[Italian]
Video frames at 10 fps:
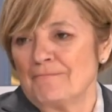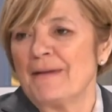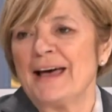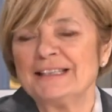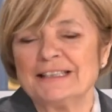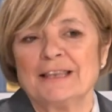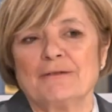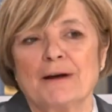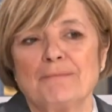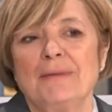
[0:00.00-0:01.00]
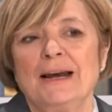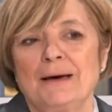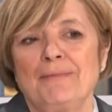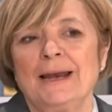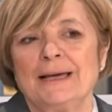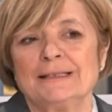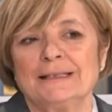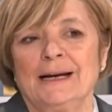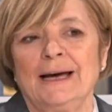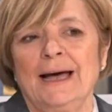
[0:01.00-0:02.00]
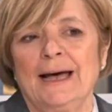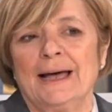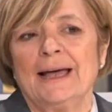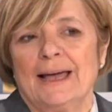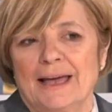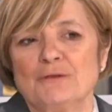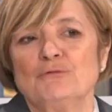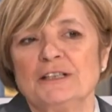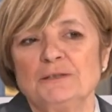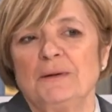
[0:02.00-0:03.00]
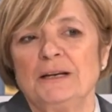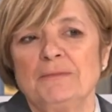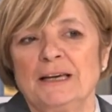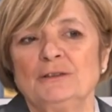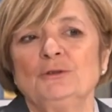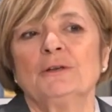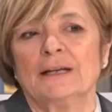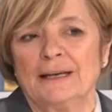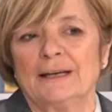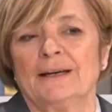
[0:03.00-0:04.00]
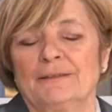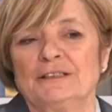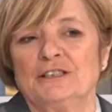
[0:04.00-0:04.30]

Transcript: ma è stata una bella palestra e un esperimento che eh,